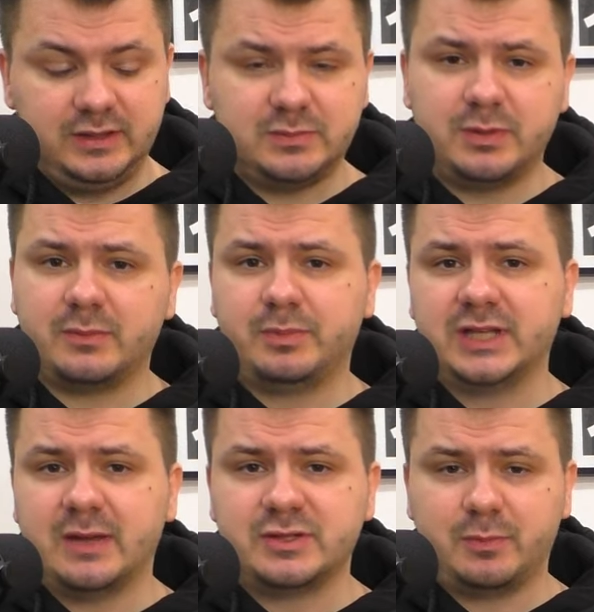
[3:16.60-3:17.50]
И теперь
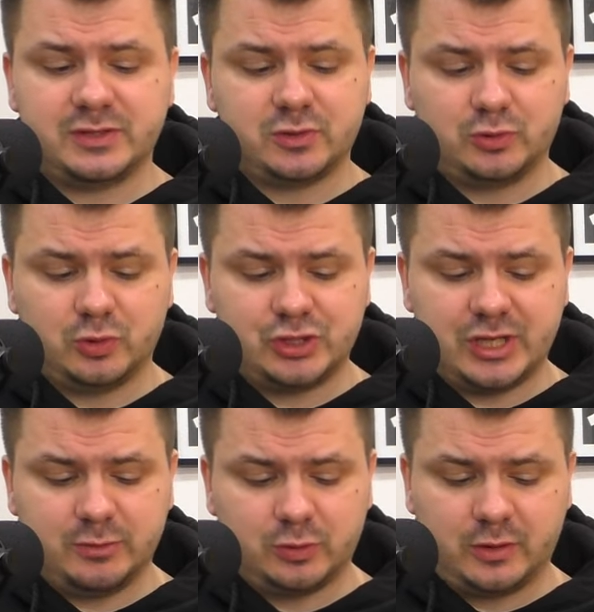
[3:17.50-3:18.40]
пытаемся построить то же
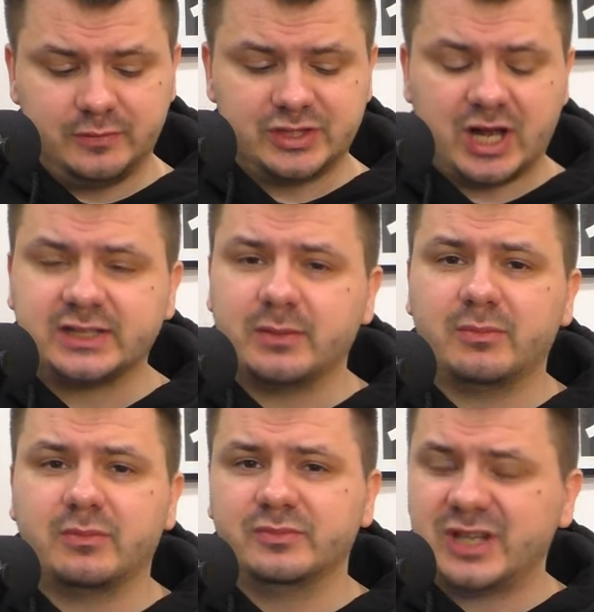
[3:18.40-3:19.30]
самое, только вниз. Как
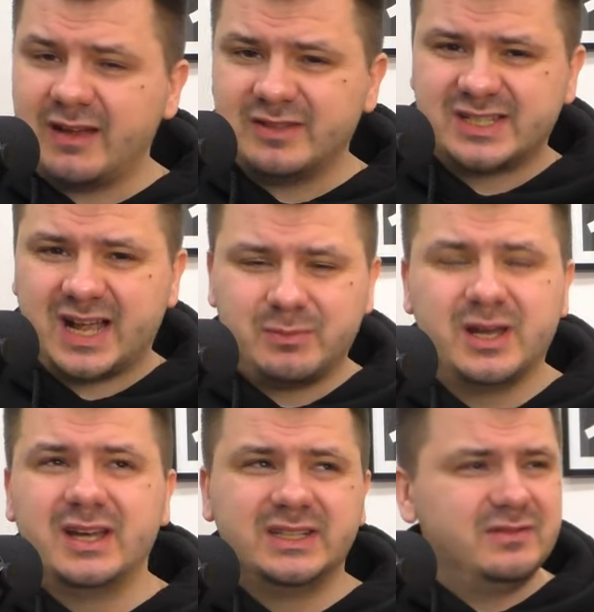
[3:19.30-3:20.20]
нам нравится, как
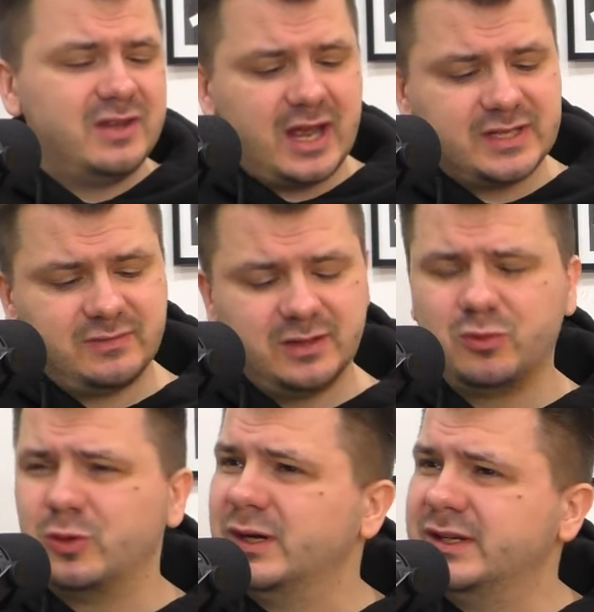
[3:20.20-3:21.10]
мы доверяя
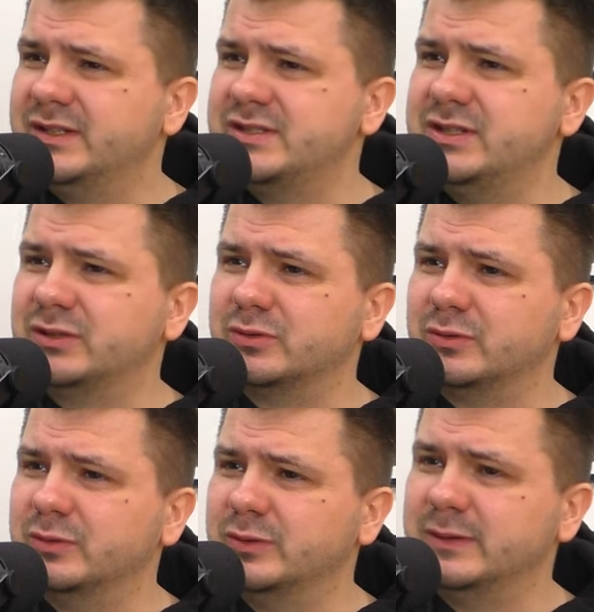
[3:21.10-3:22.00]
своему инстинкту.
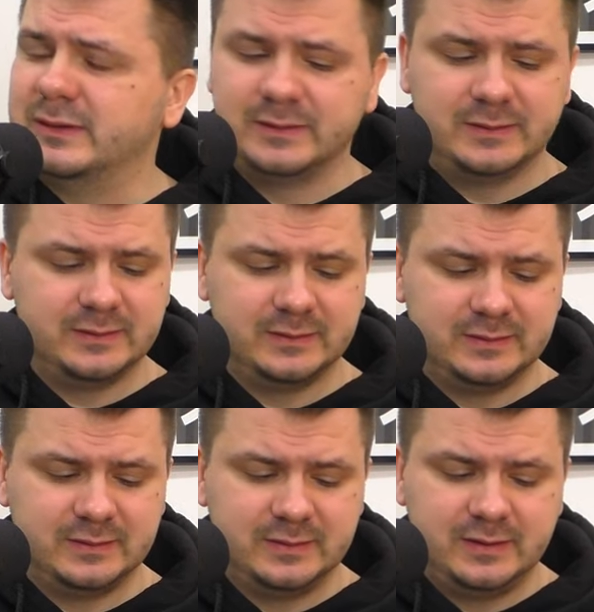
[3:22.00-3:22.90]

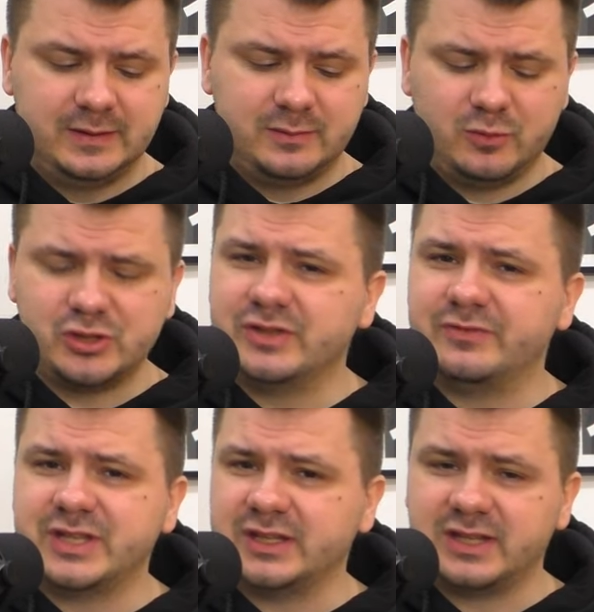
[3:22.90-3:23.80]
Можно
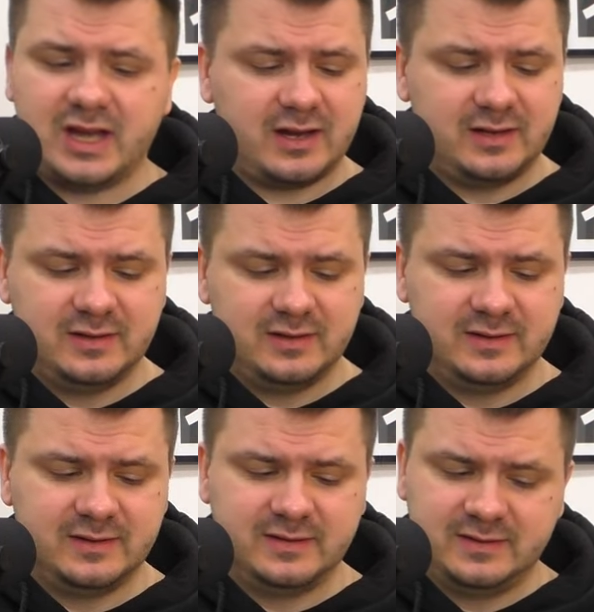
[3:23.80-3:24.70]
взять так,
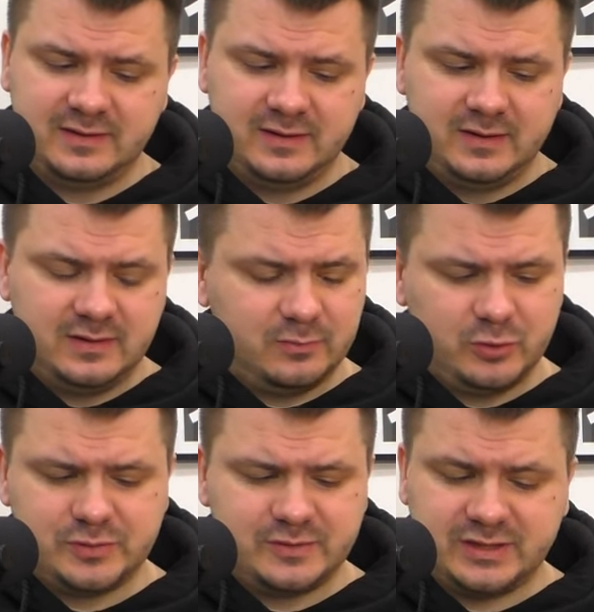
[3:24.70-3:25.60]

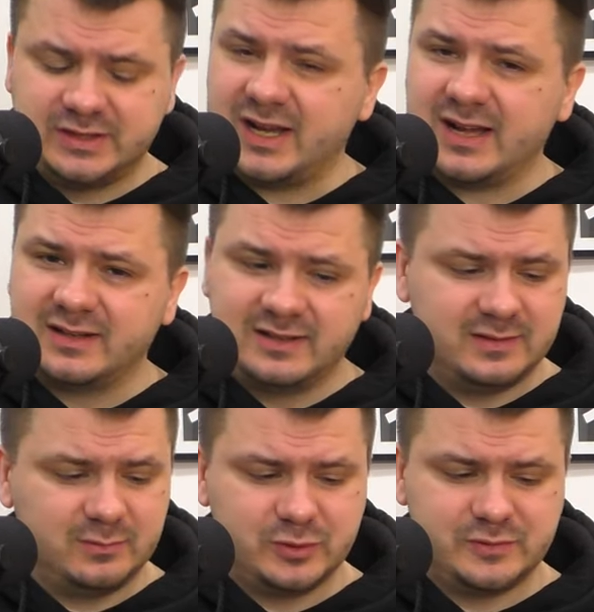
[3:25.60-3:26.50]
можно взять так,
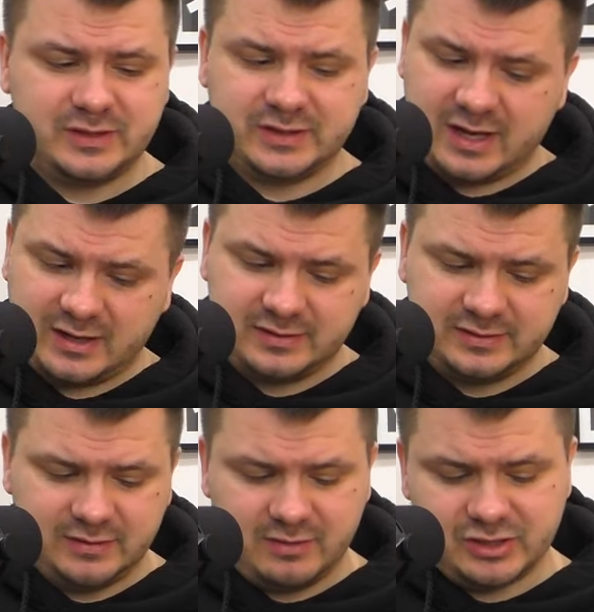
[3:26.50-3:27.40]
может быть так,
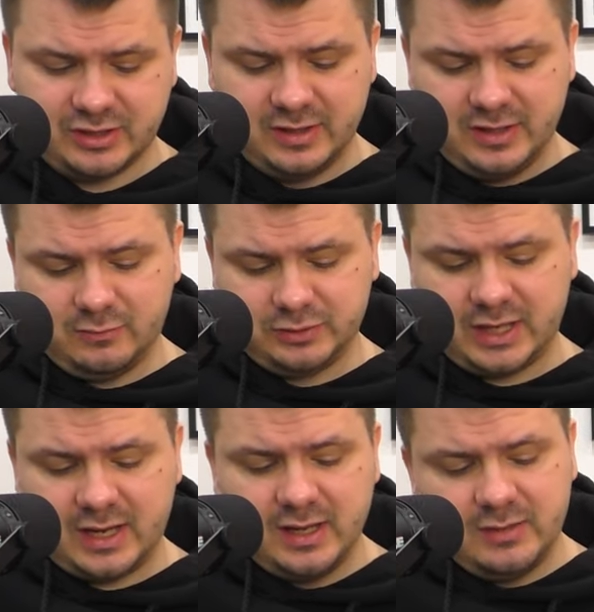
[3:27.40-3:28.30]
неважно. Вот
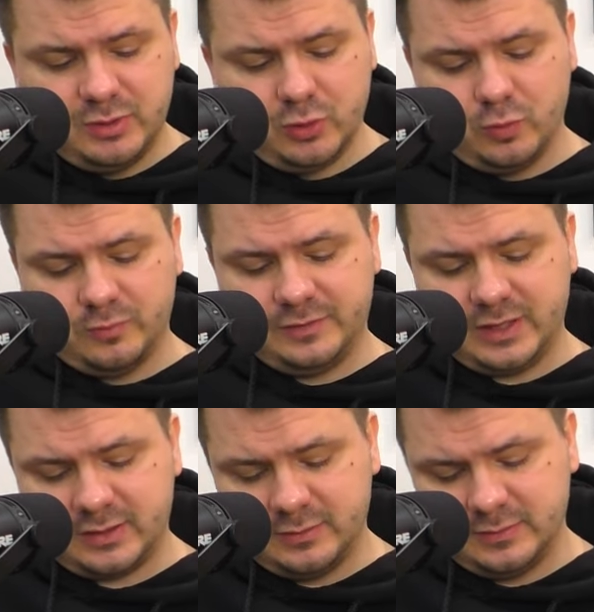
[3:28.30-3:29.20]
я беру
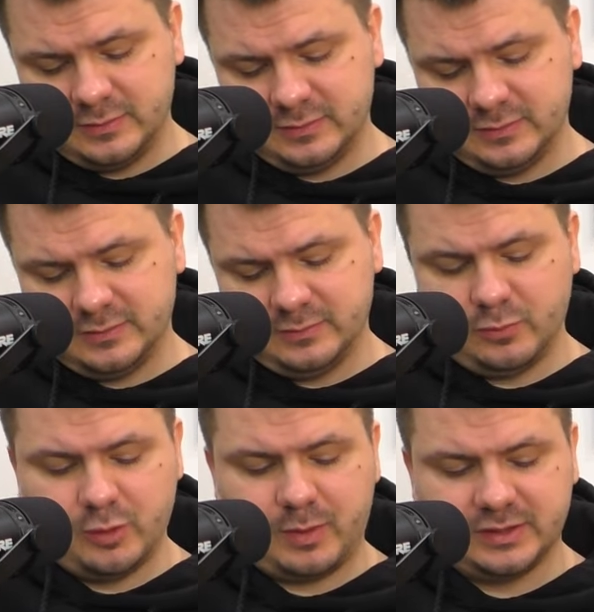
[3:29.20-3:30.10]
вверх
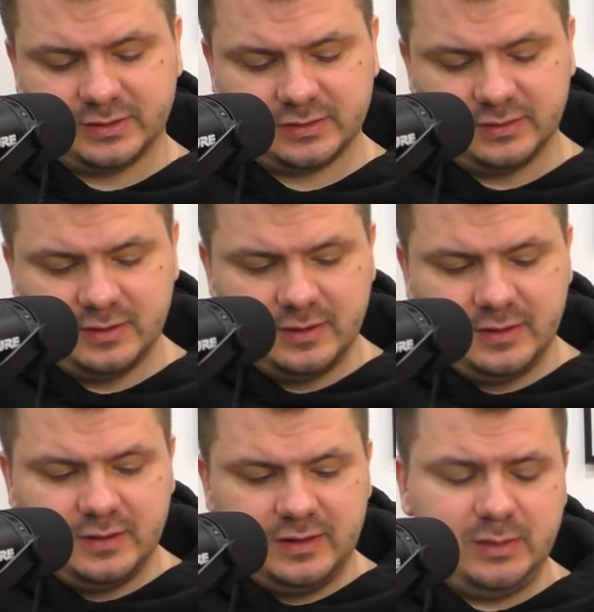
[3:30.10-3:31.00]
мой
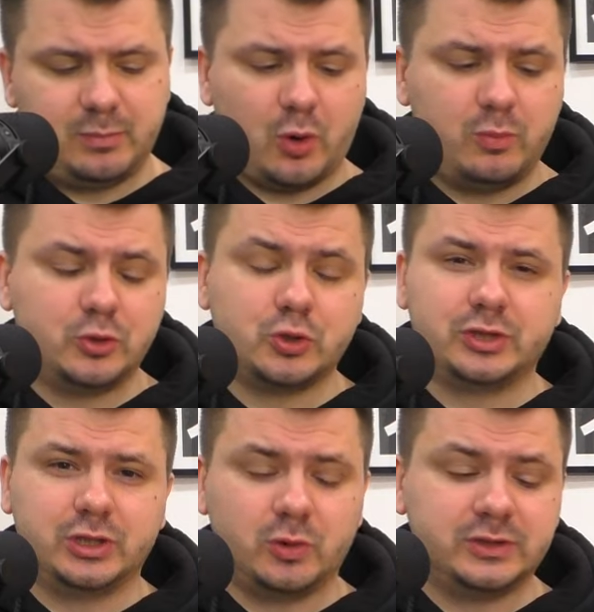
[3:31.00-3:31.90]
паттерн и пробую еще
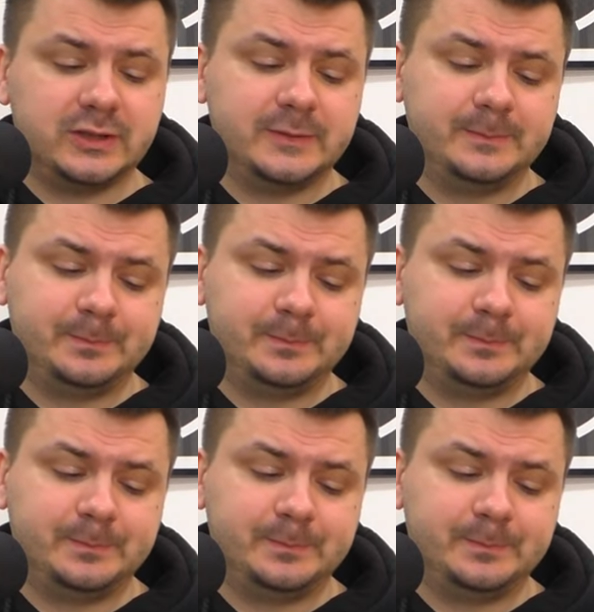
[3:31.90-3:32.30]
три ноты.